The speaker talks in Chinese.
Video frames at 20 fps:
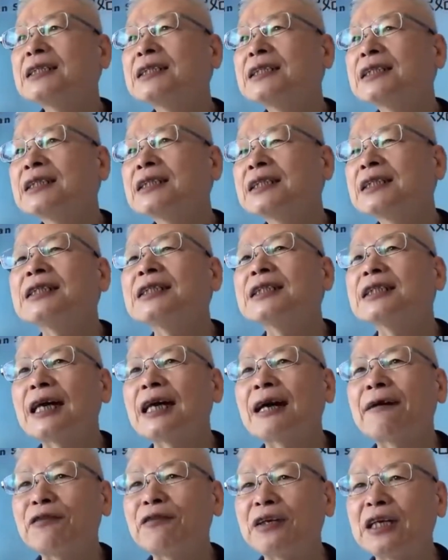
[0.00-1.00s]
甚至
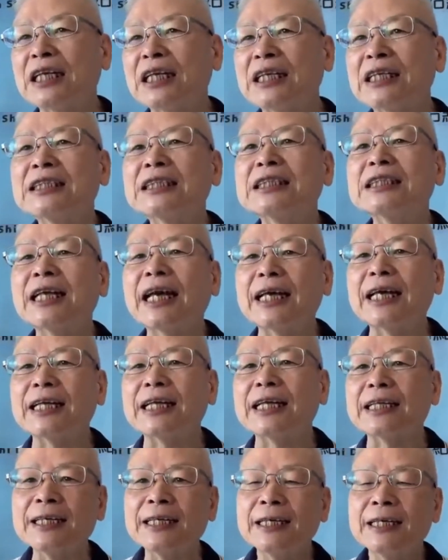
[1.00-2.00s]
姜粉泥之类
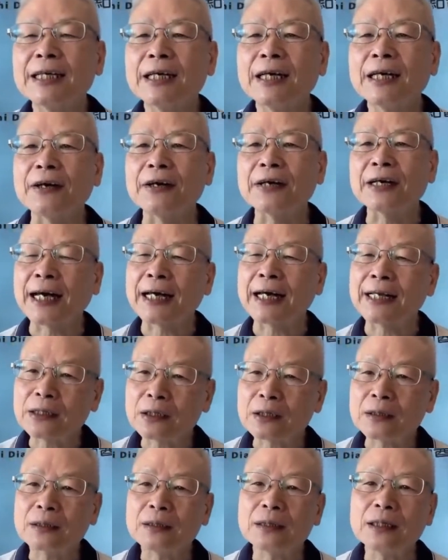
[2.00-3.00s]
的啊，
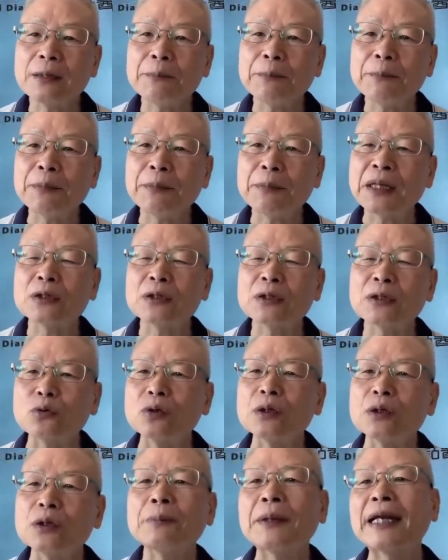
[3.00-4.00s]
来一边
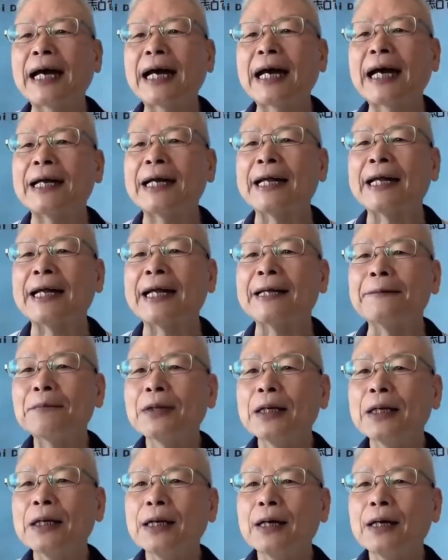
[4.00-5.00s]
涂一边按
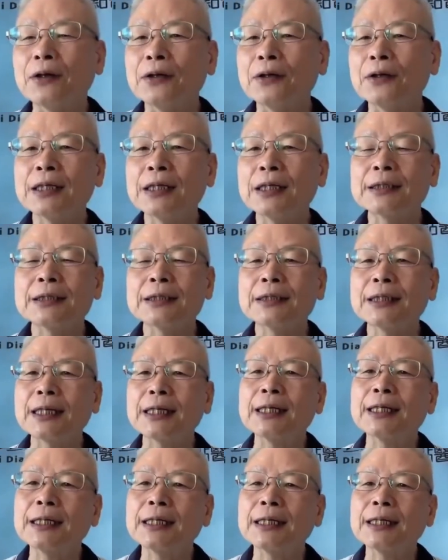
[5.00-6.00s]
啊。那
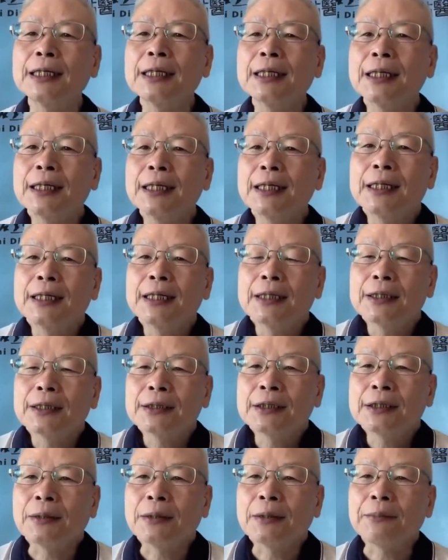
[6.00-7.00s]
这个
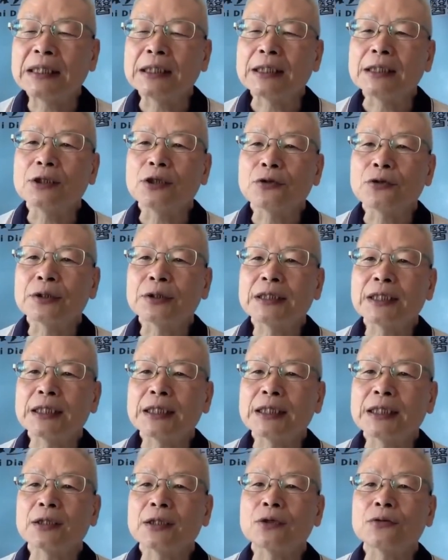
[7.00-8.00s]
前面急
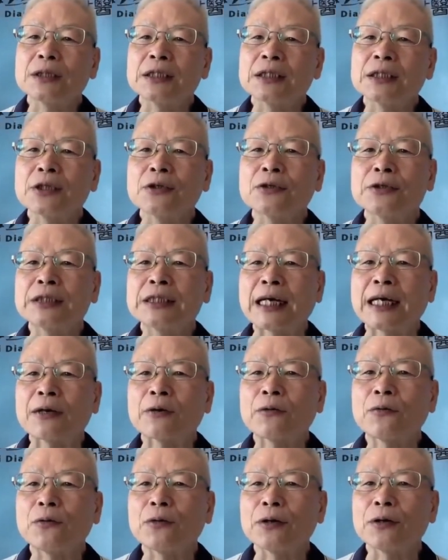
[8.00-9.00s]
救这些都已经
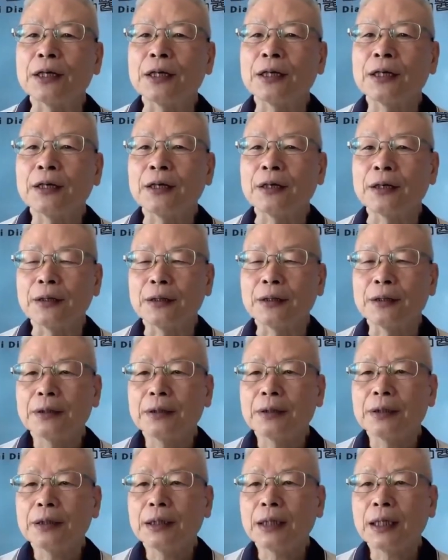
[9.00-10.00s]
有讲过了
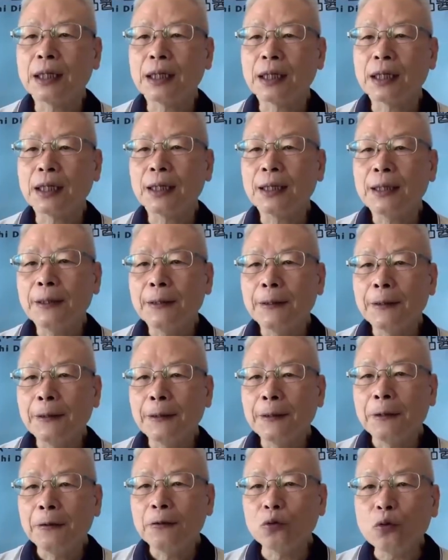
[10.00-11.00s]
啊。那
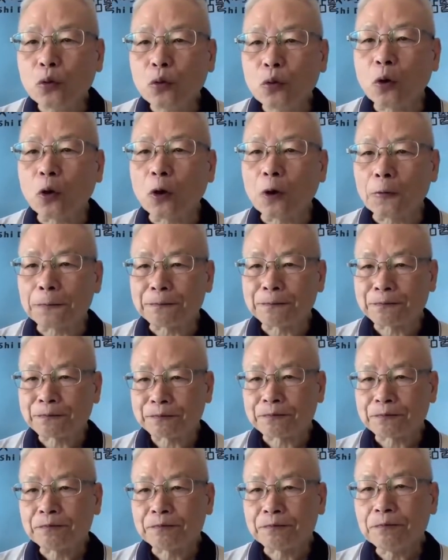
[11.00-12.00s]
如
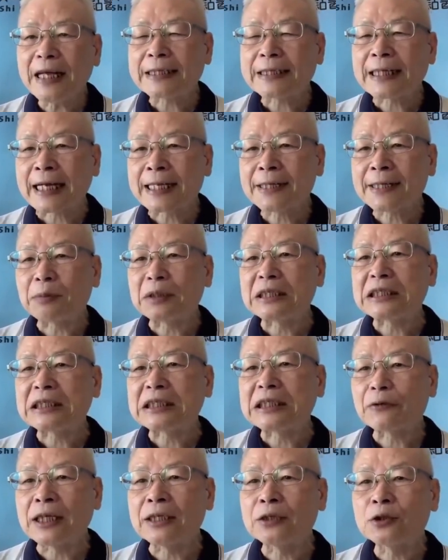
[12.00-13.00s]
果面
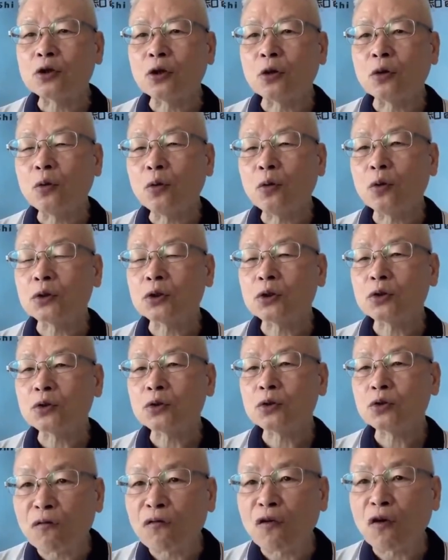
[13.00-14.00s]
瘫比较严重
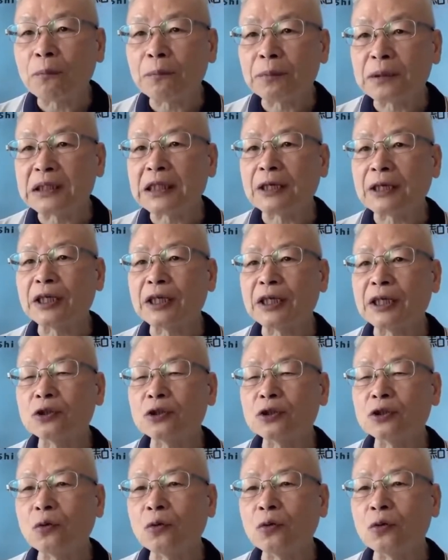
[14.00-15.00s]
或中风比
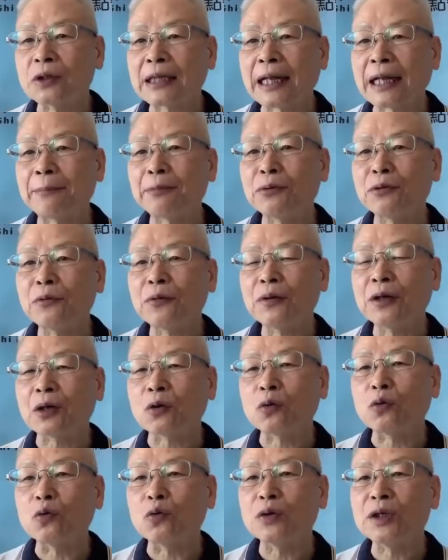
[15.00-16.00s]
较严重，我大
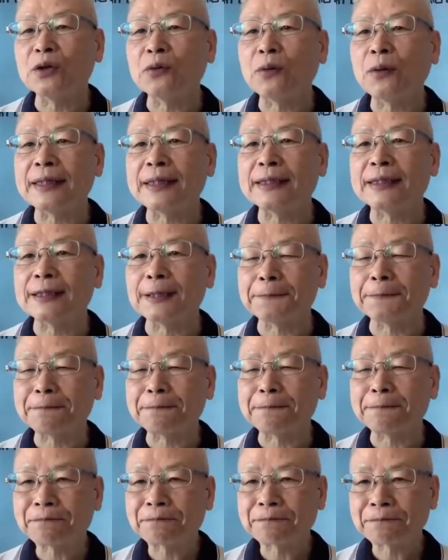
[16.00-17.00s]
部分会鼓励
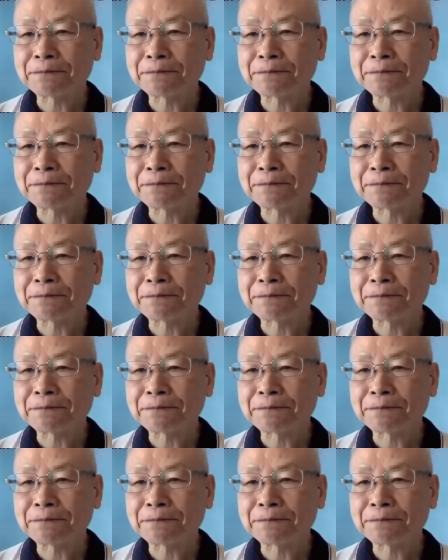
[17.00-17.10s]
患者